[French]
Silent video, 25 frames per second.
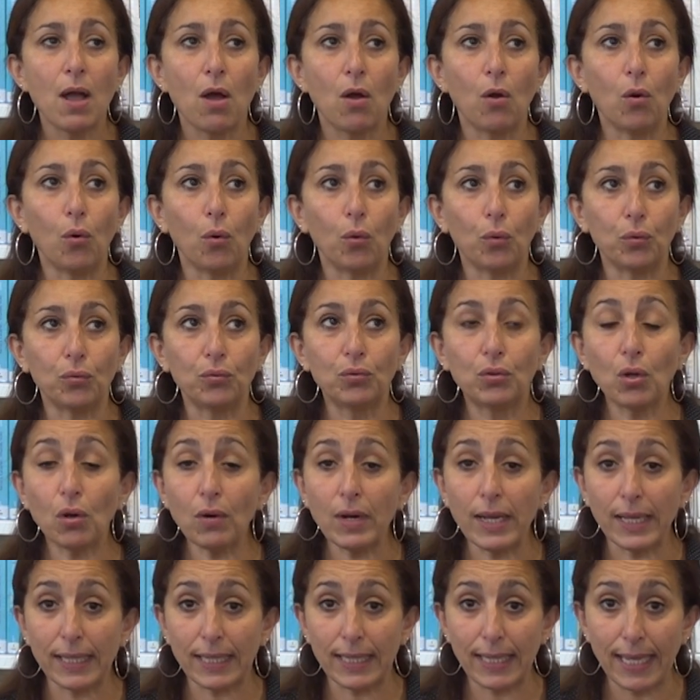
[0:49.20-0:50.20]
euh, dans
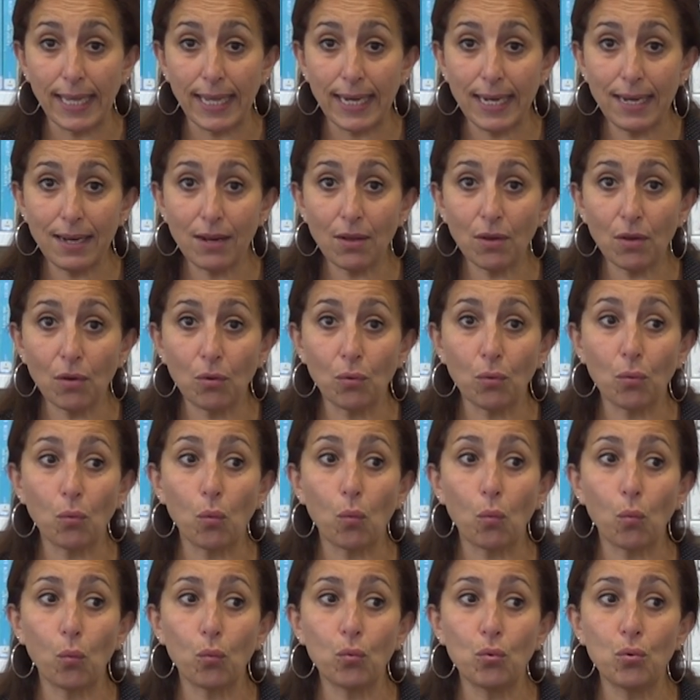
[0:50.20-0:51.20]
laquelle euh,
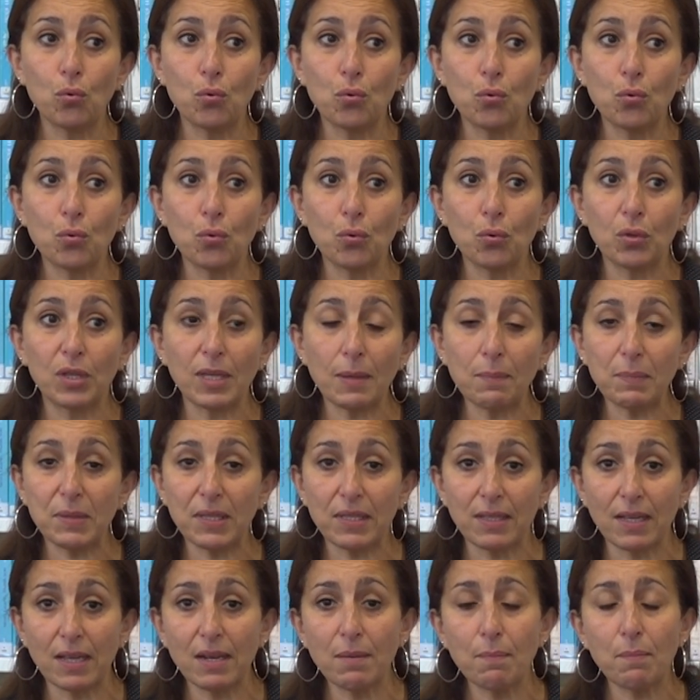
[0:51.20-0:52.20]
le
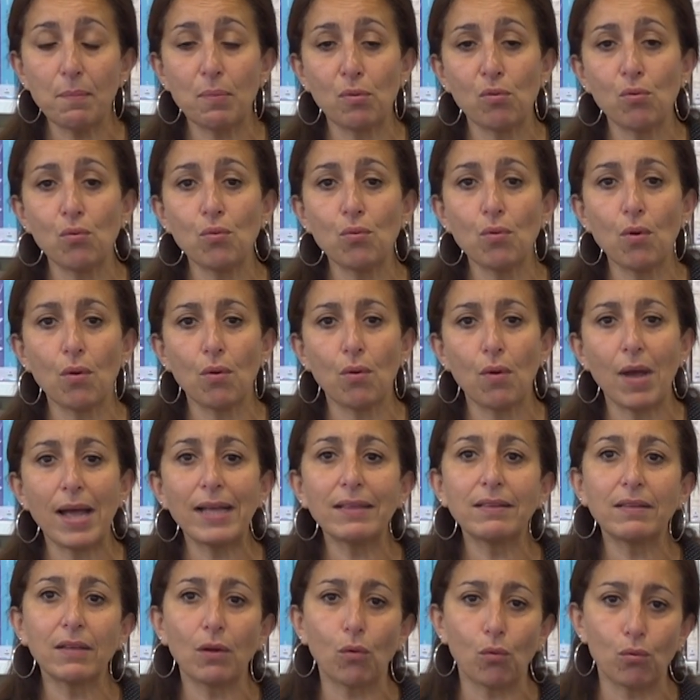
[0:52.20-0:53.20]
capitaine peut euh,
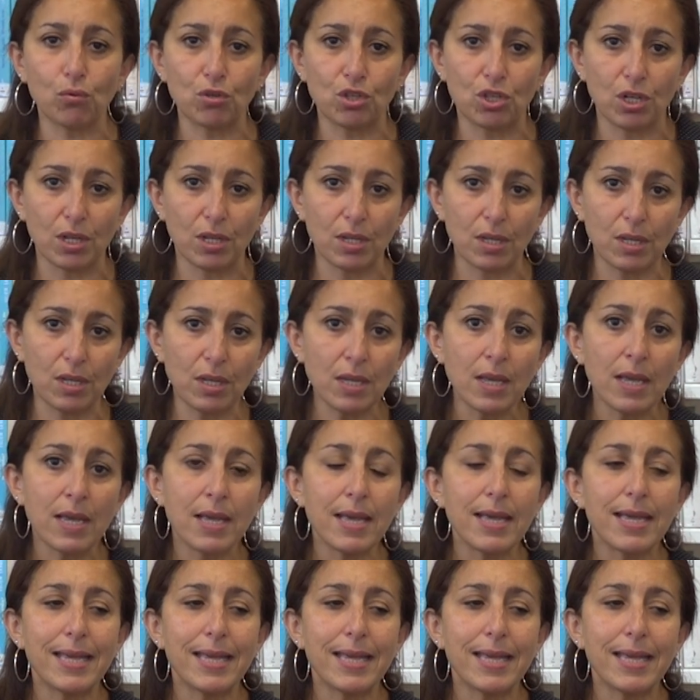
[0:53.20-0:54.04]
interroger